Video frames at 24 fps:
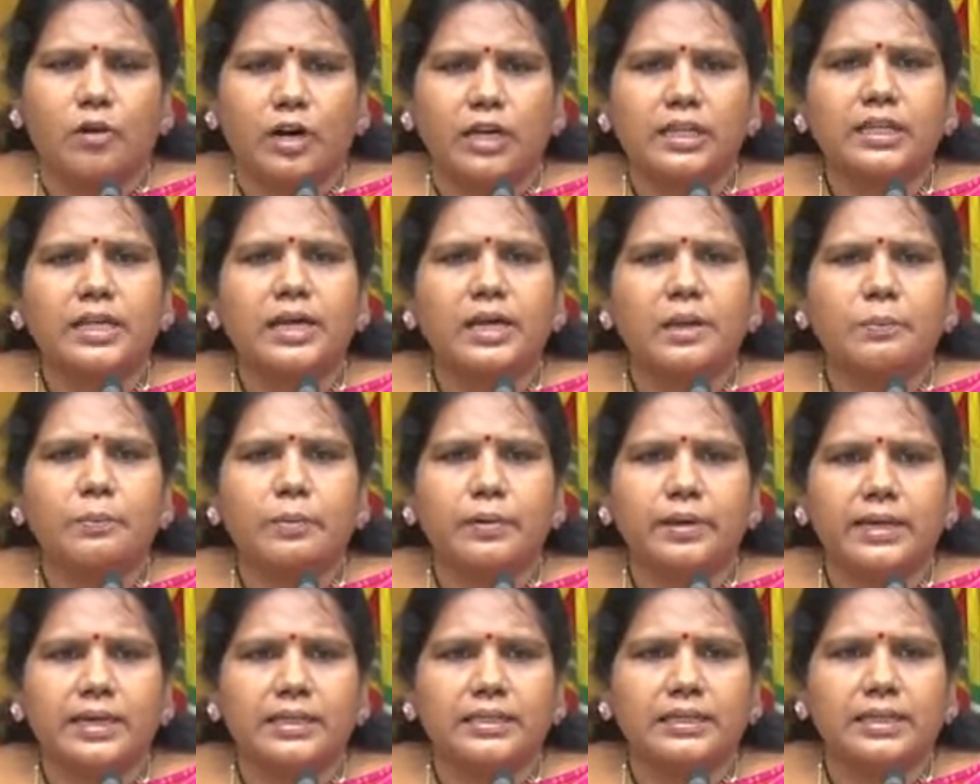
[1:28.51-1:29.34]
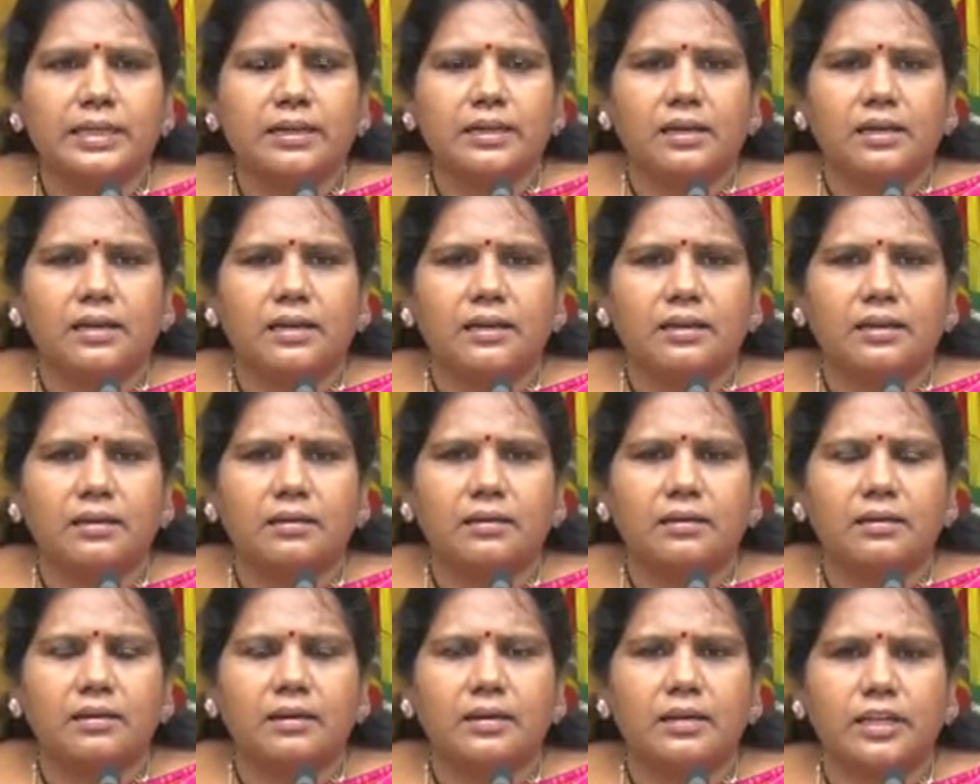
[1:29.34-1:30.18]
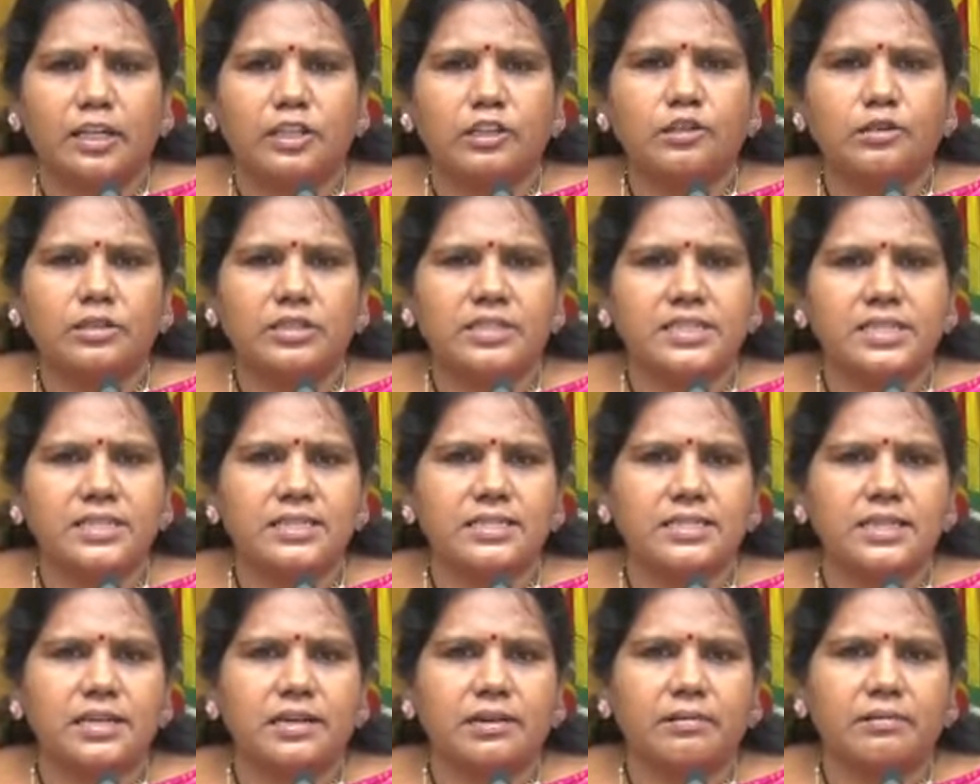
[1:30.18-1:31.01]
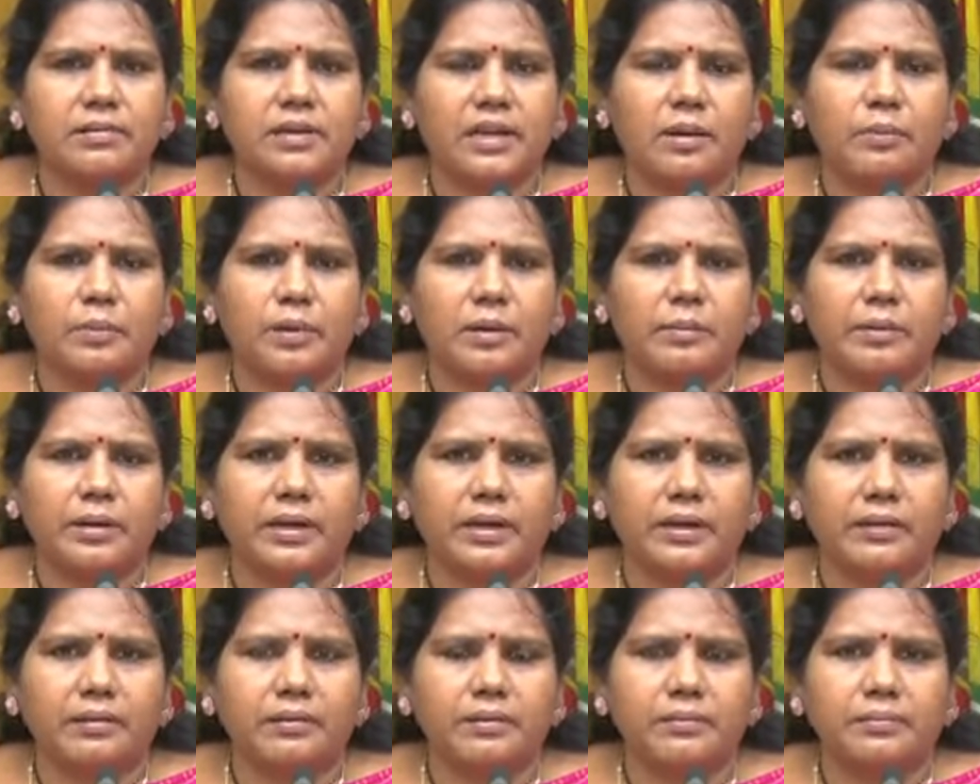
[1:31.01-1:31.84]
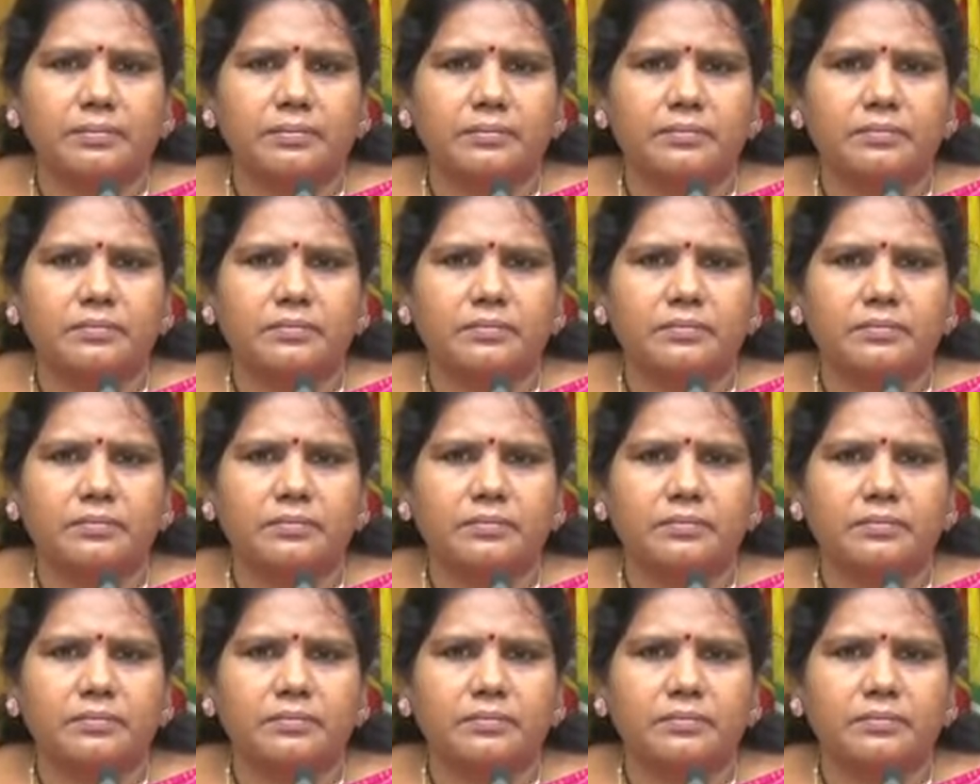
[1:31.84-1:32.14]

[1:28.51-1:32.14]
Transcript: ఓదార్పు యాత్ర ఎందుకు చేశారు రాంబాబు గారు